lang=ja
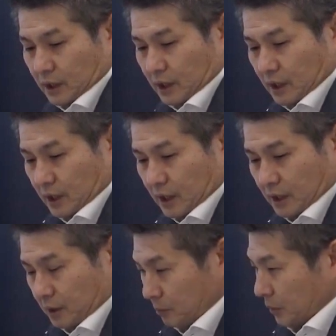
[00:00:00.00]
こ
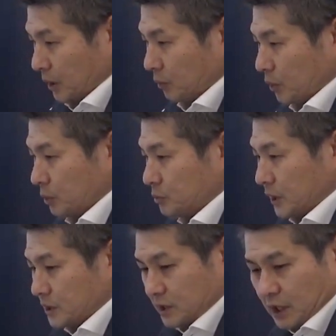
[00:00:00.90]
れを
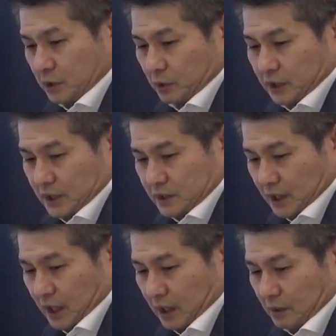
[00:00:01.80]
裏付けるようにで
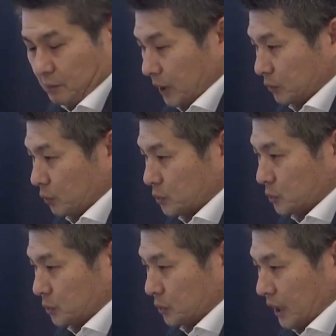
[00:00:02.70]
すね、
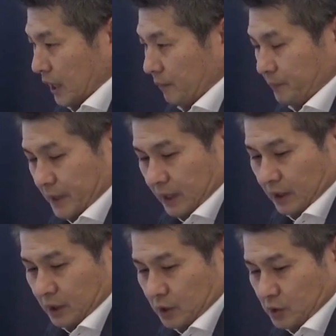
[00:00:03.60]
東証が
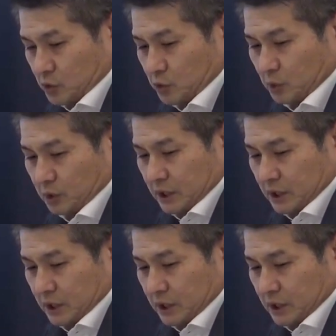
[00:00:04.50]
16